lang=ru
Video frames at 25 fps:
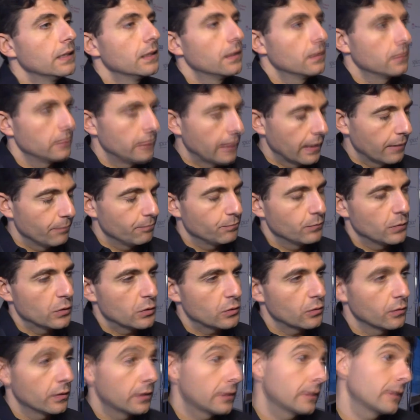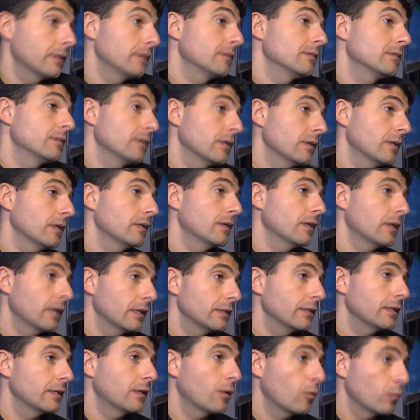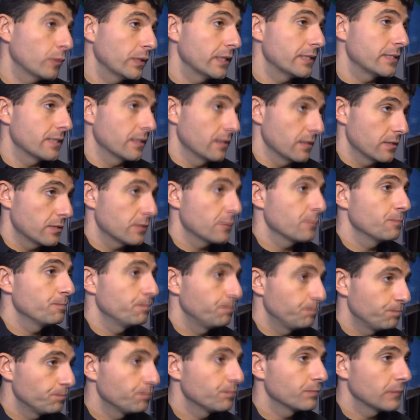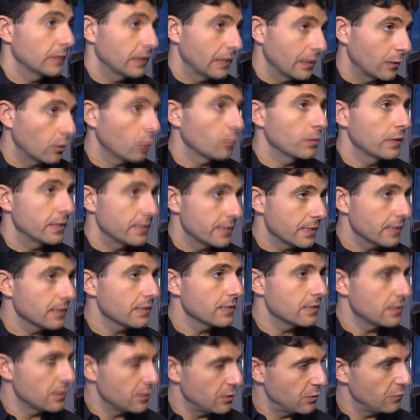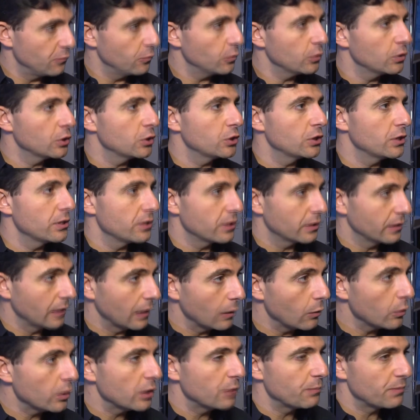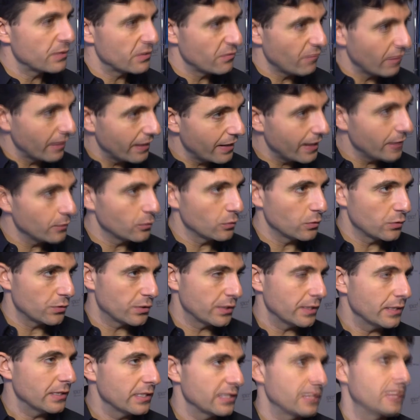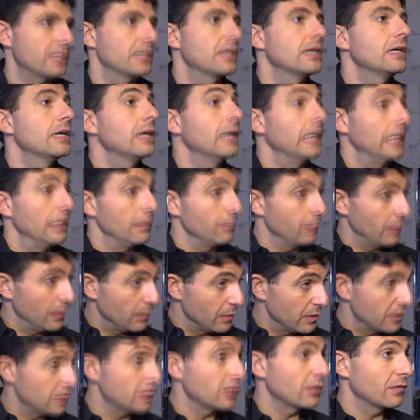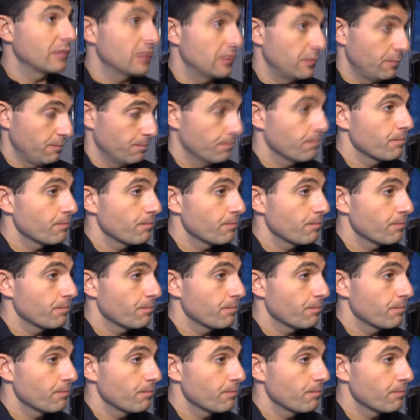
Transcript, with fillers: Да, безусловно, это, это, огромная ценность. Это огромная ценность, и сегодняшние технологии позволяют эту ценность имплементировать.